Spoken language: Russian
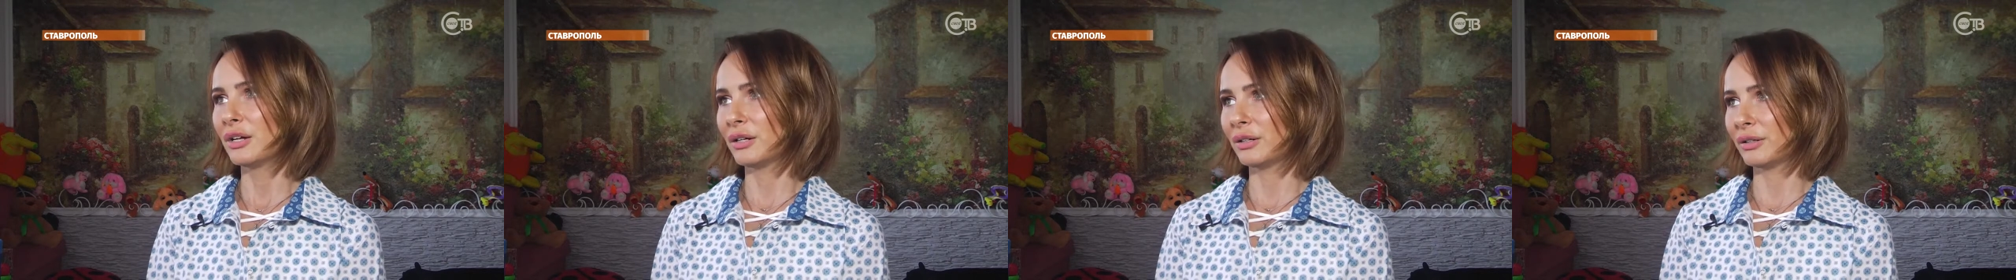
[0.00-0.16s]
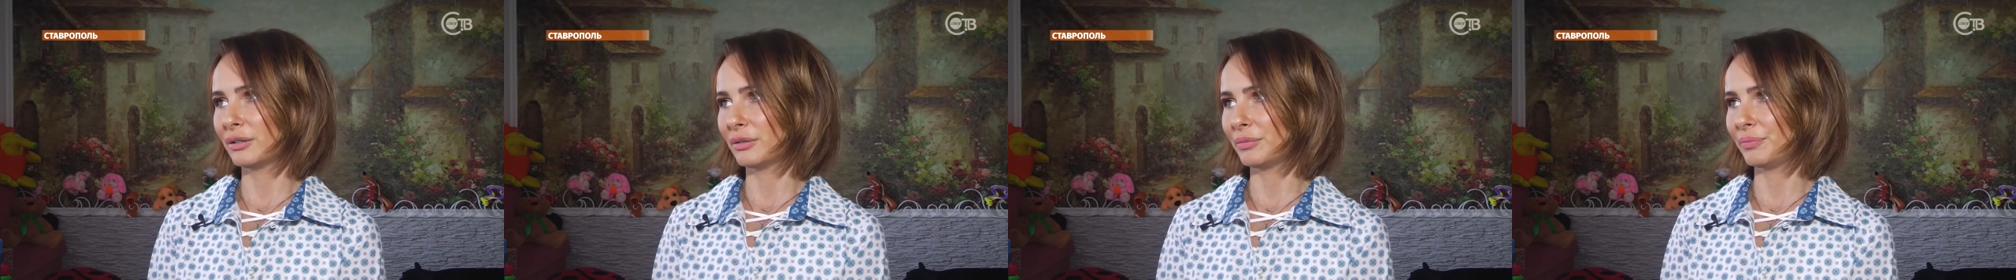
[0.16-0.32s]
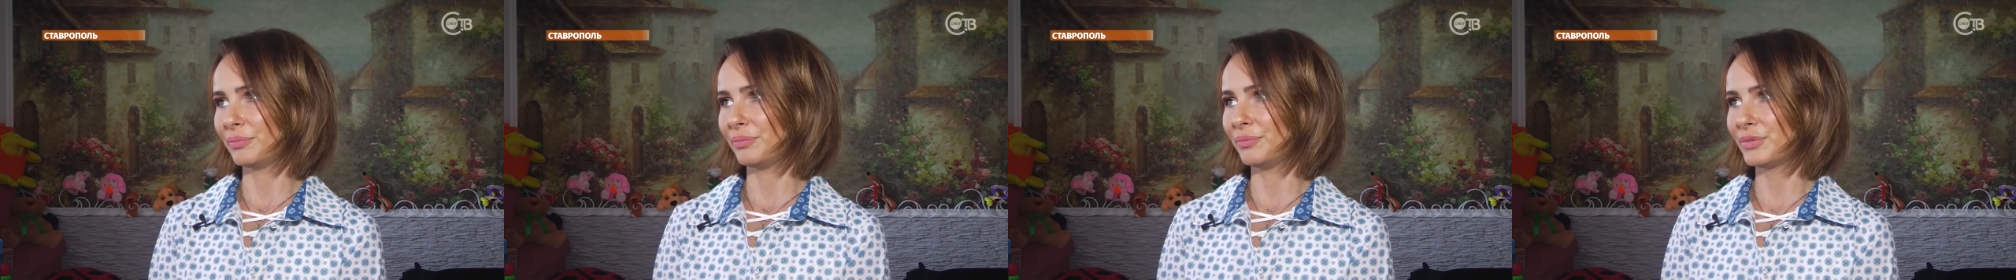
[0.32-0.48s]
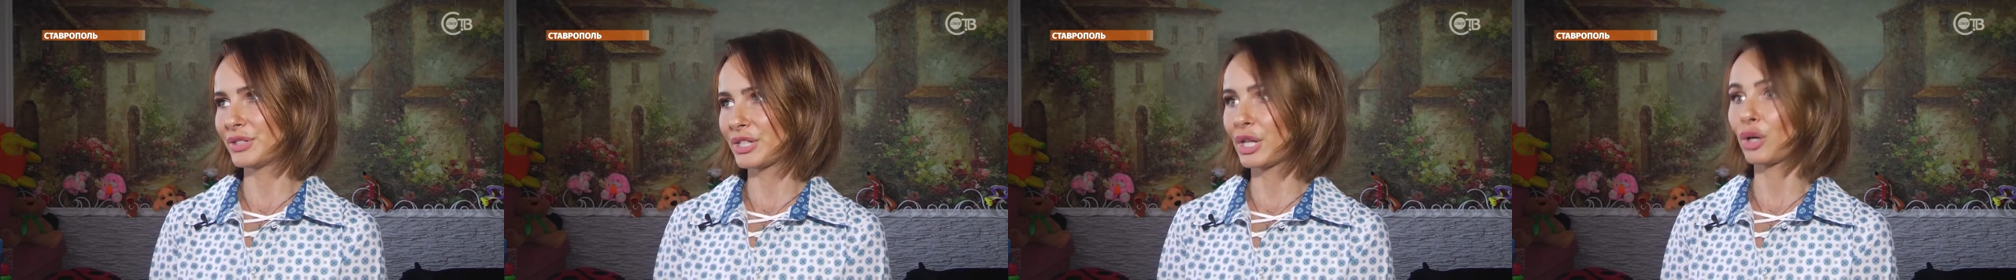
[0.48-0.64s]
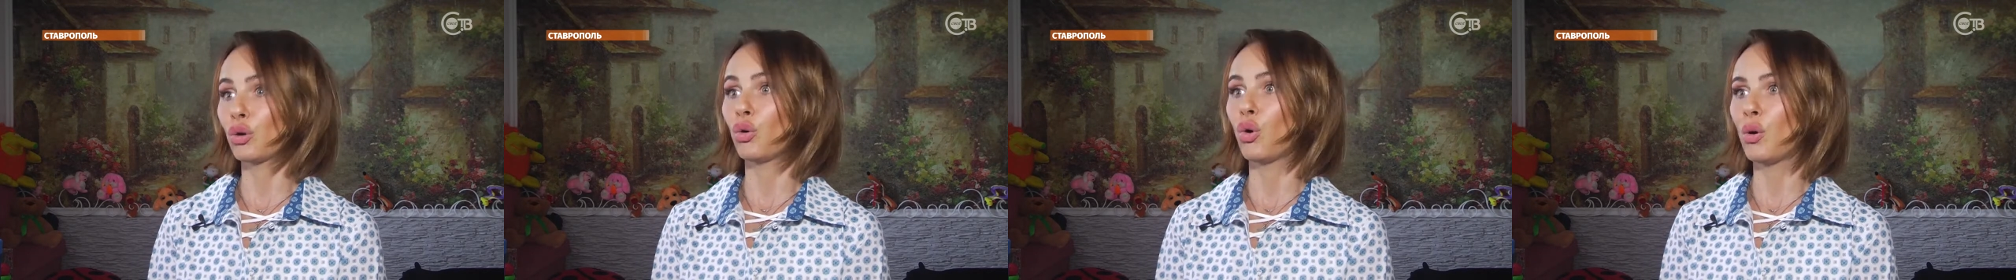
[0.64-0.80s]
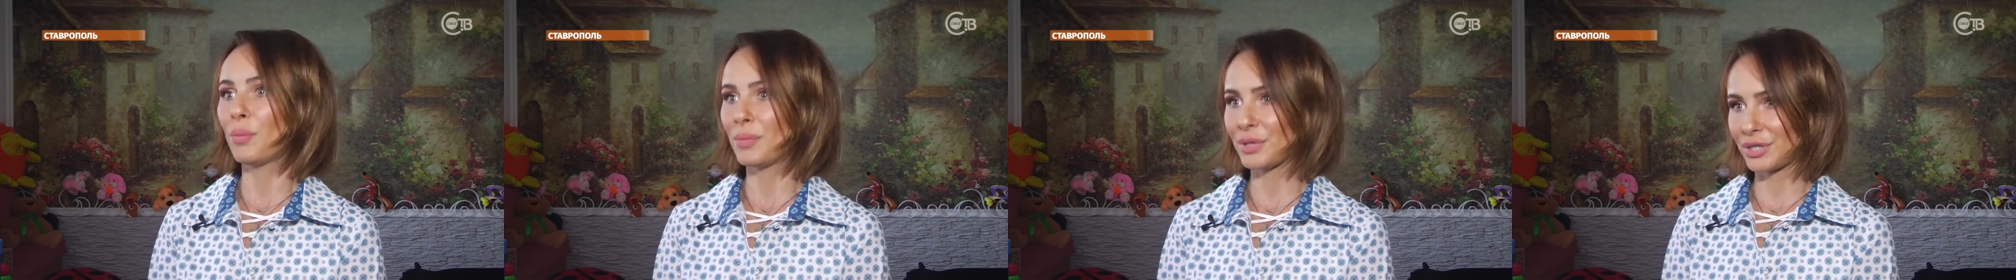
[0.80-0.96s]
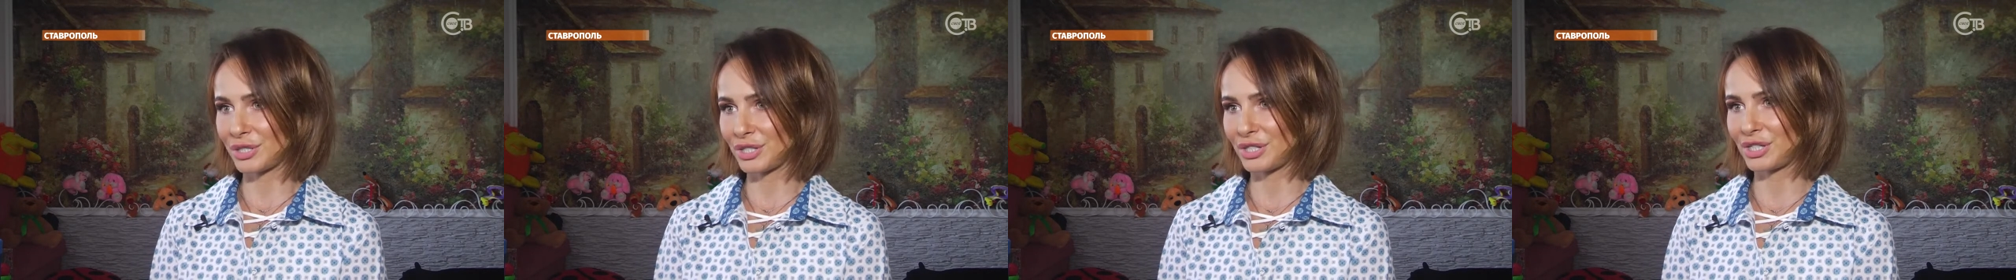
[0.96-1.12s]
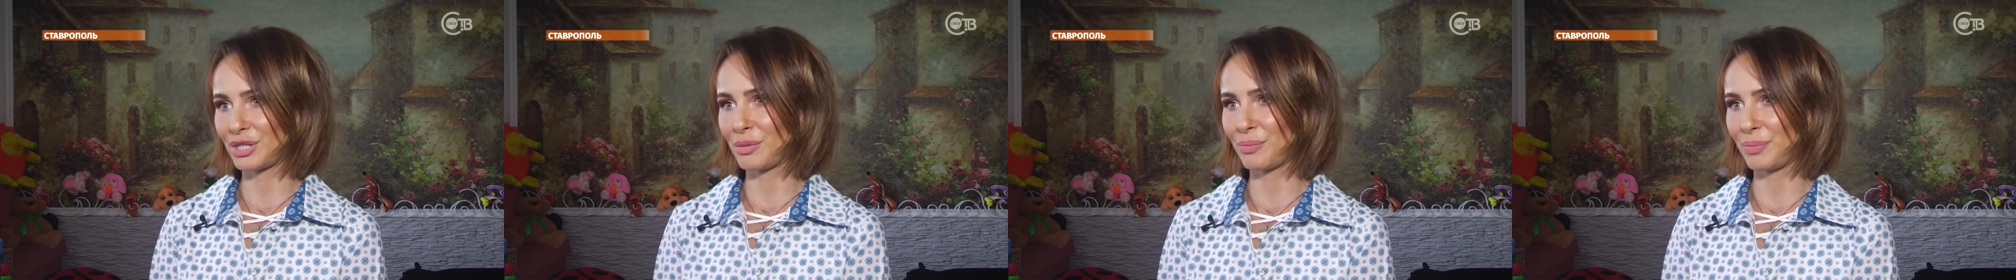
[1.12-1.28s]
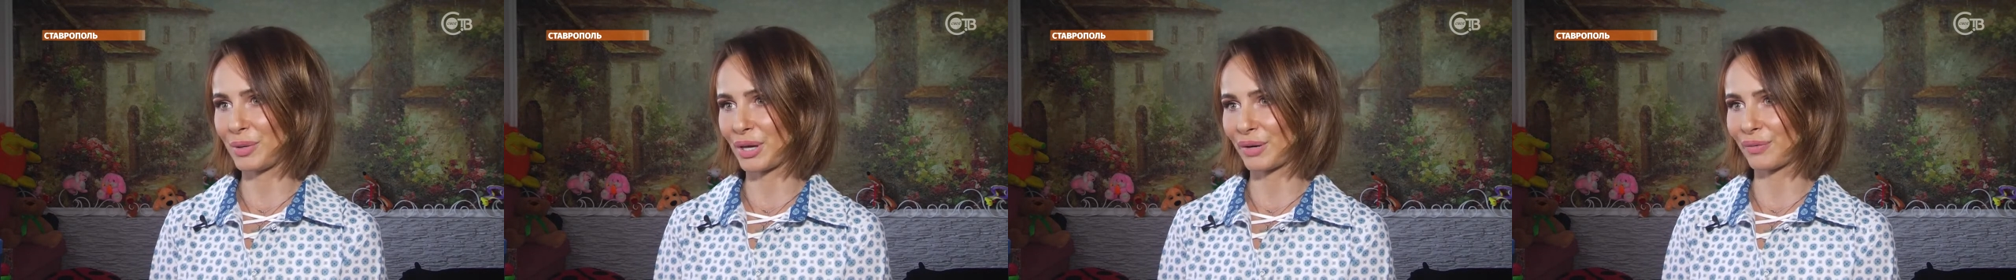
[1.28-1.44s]
э, знакомятся
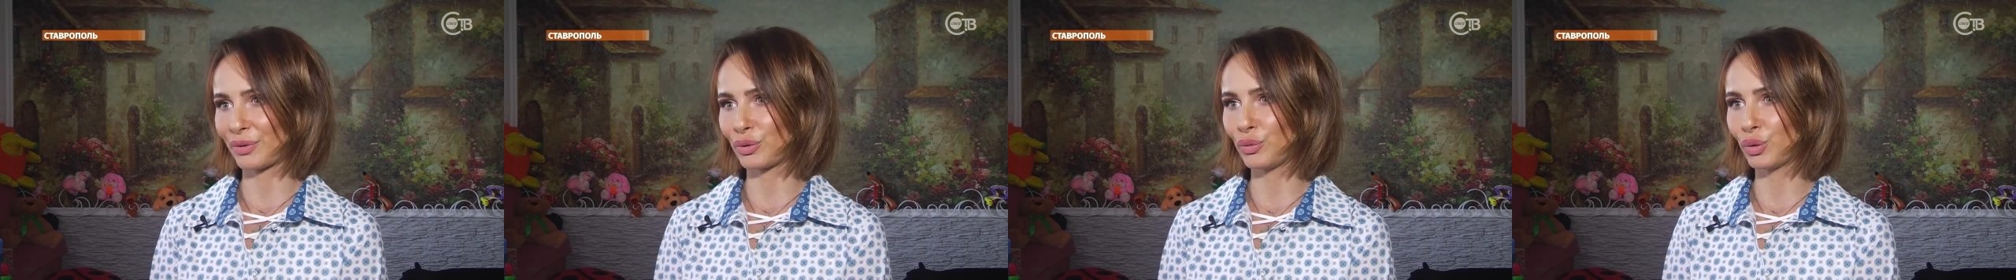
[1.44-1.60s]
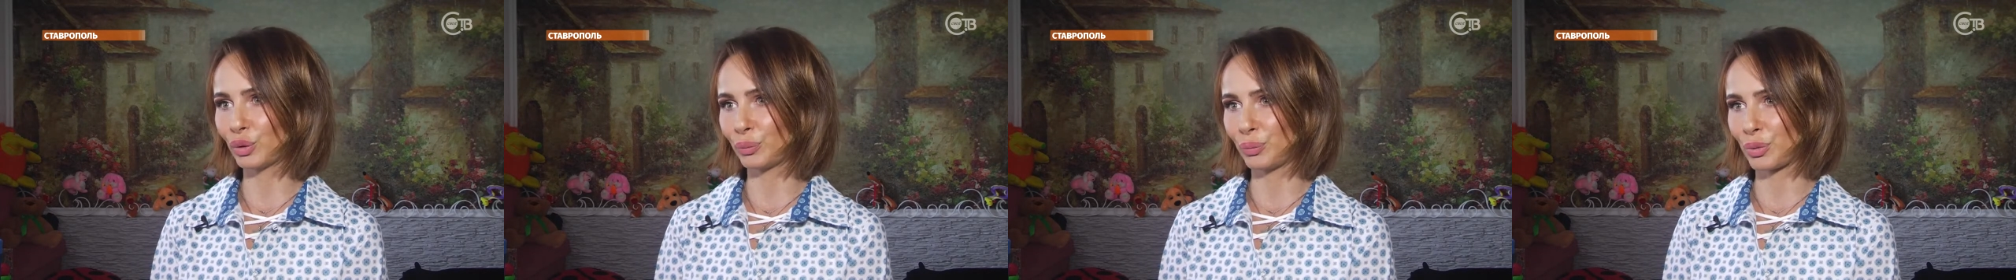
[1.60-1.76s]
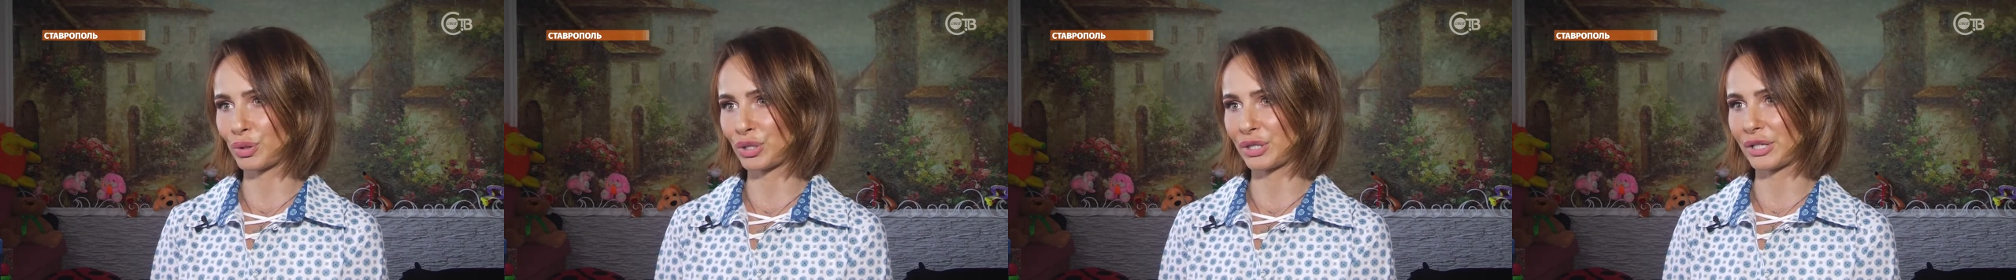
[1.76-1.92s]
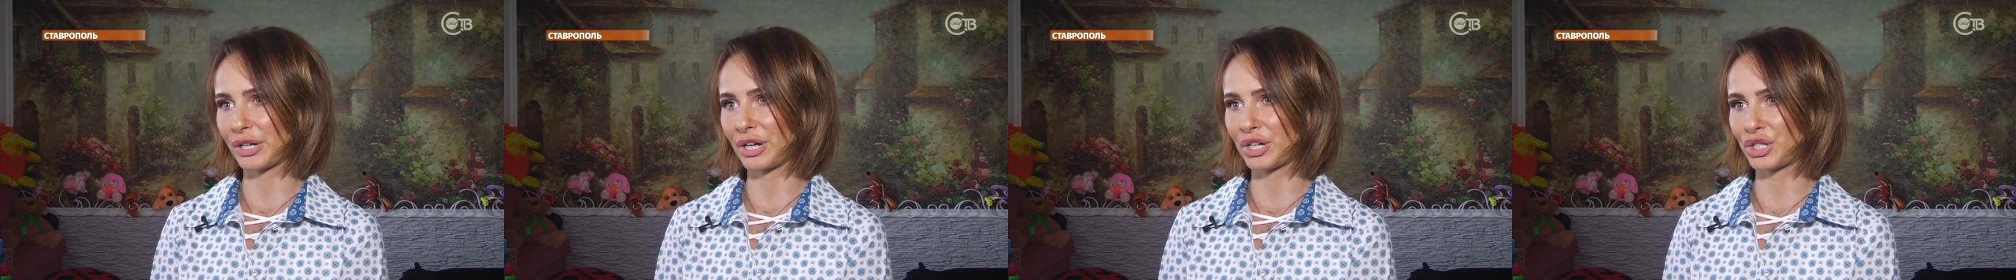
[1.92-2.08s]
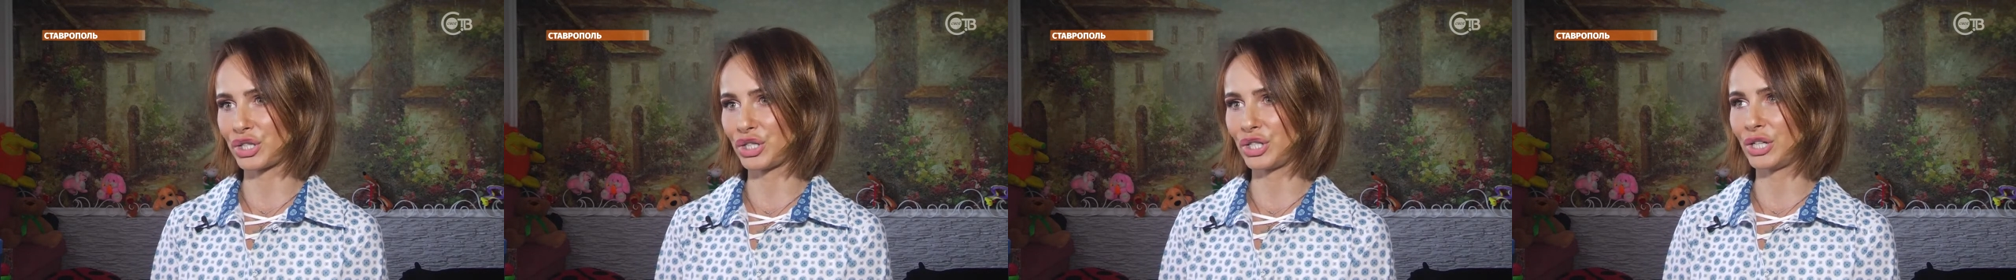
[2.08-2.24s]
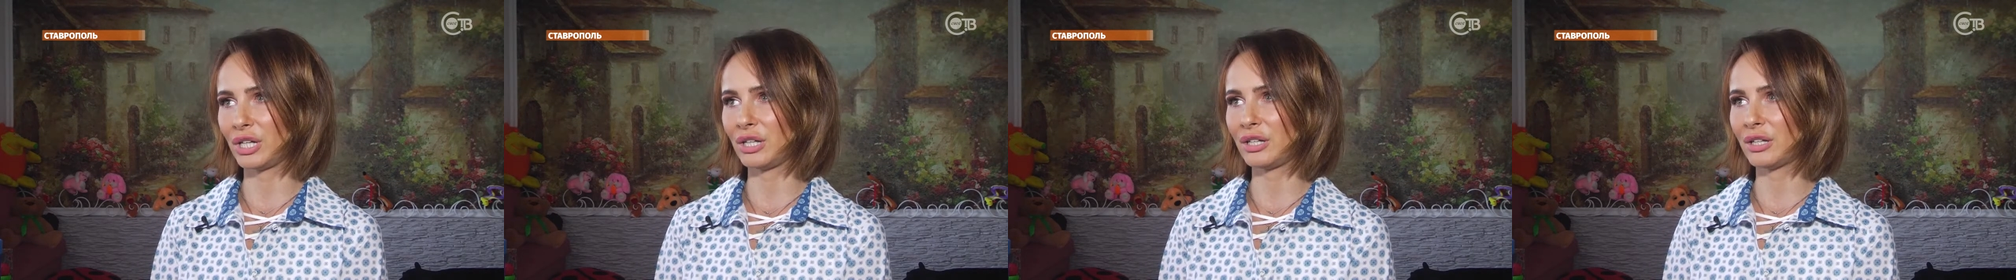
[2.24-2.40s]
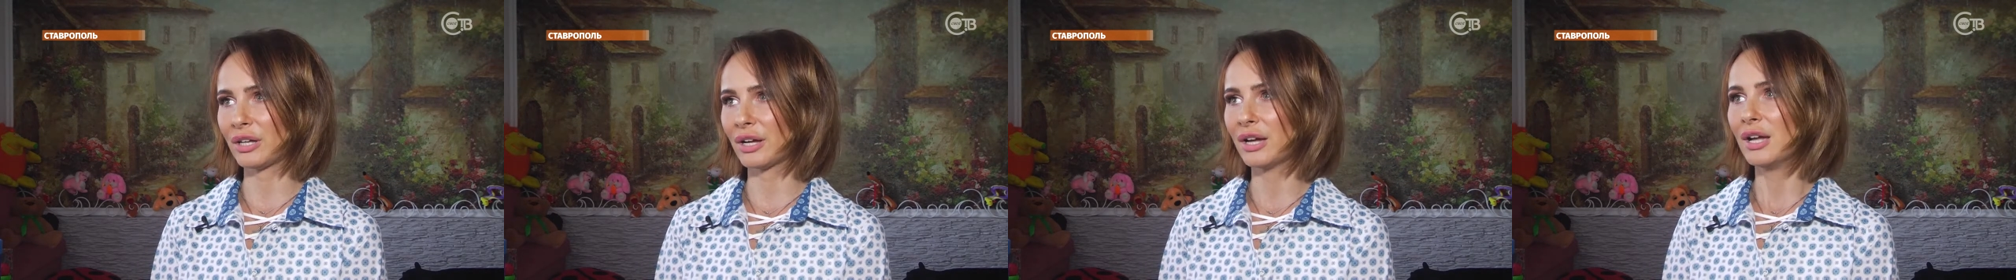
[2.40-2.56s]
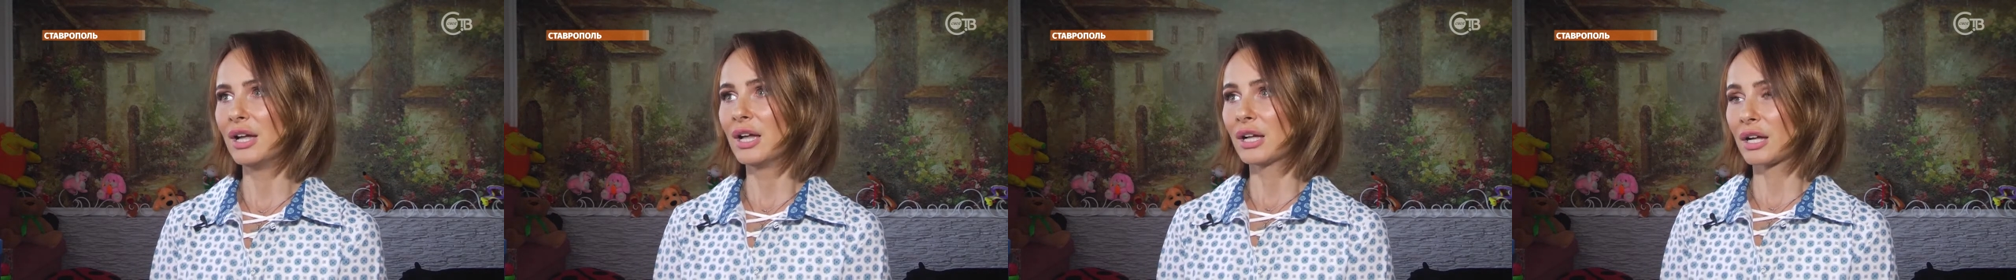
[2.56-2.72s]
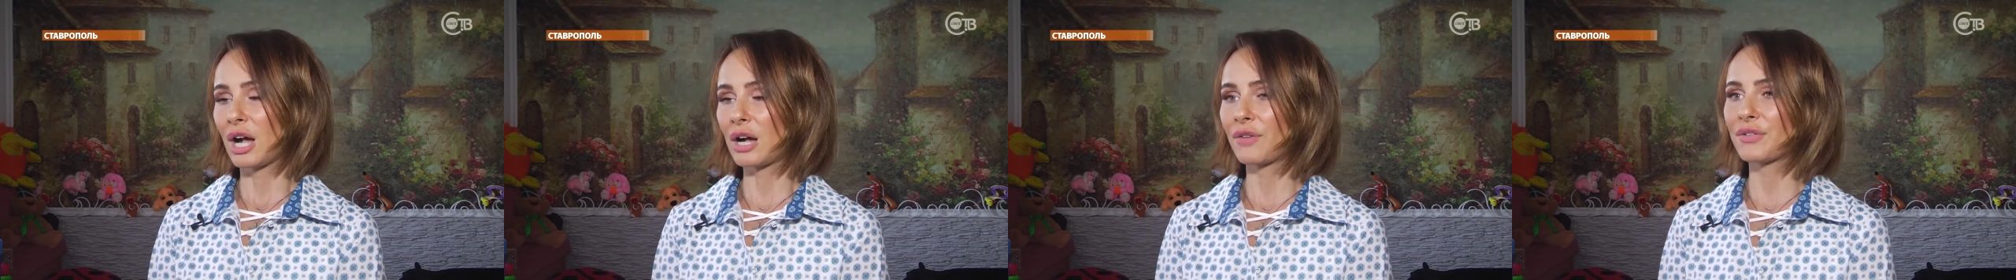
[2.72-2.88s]
с ним первый год после рождения,